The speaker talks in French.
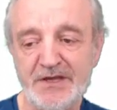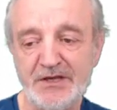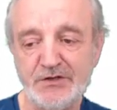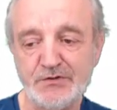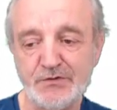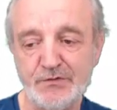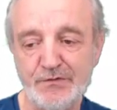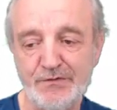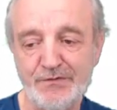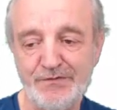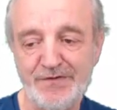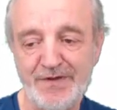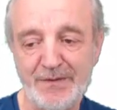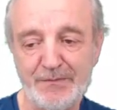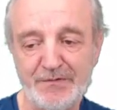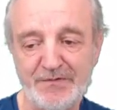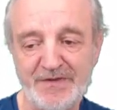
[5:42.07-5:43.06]
et je
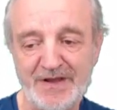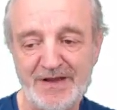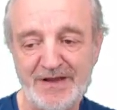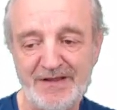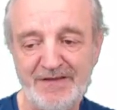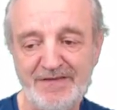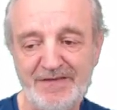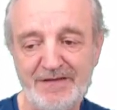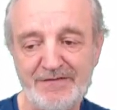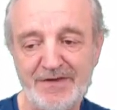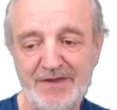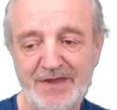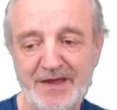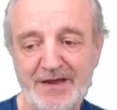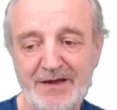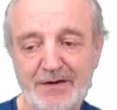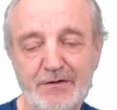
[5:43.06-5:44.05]
ferme cette liste
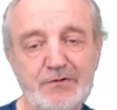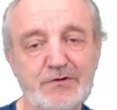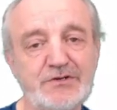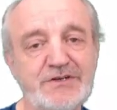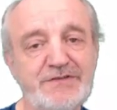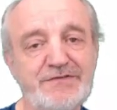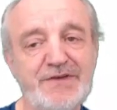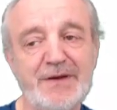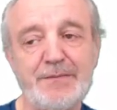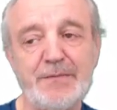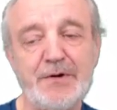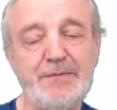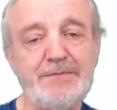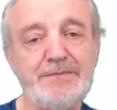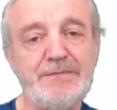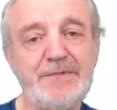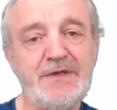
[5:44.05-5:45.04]
avec un crochet fermant.